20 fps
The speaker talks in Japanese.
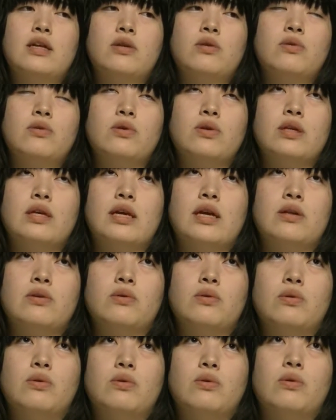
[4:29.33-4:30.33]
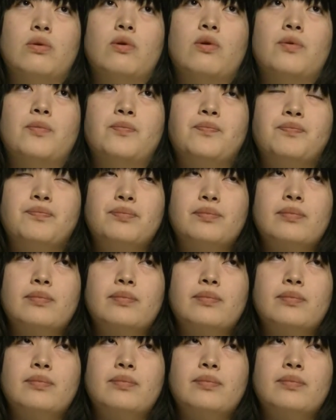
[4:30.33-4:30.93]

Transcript: 特にこう